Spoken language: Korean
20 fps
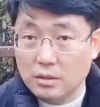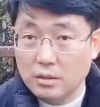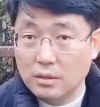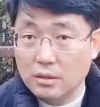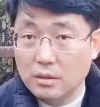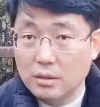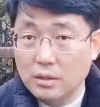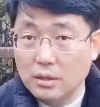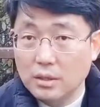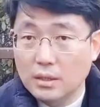
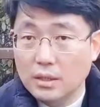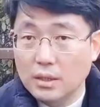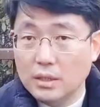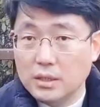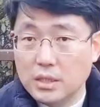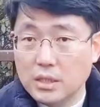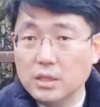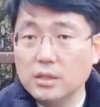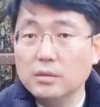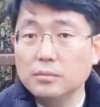음. 예,
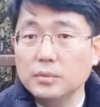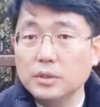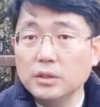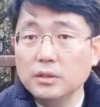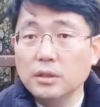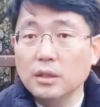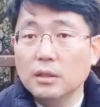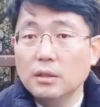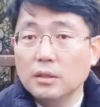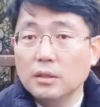
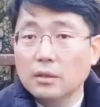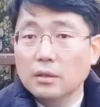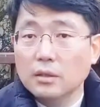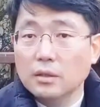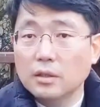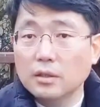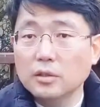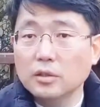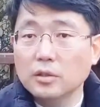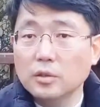지금은
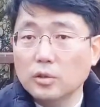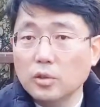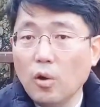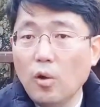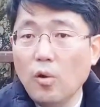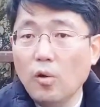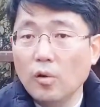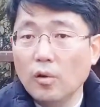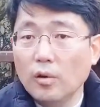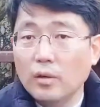
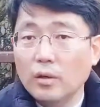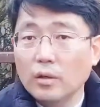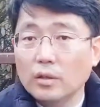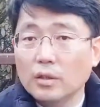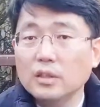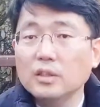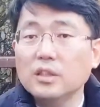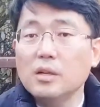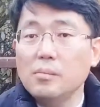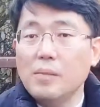그들도
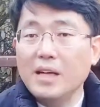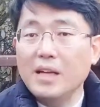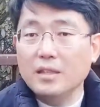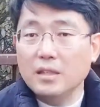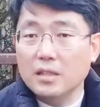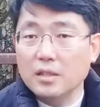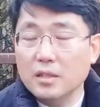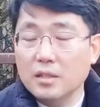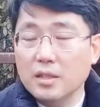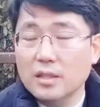그들만
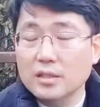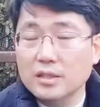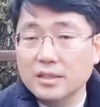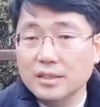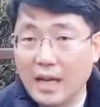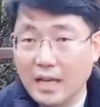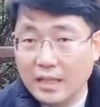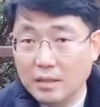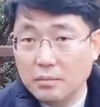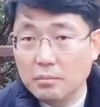있는
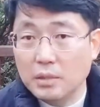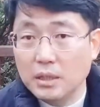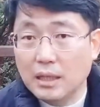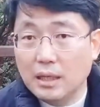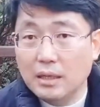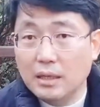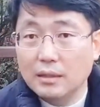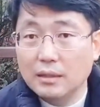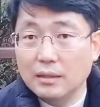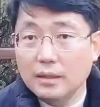것은
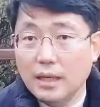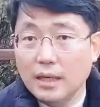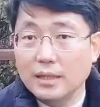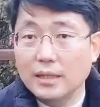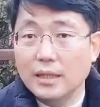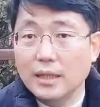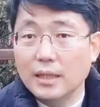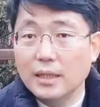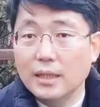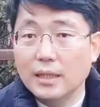아닙니다.
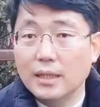당이.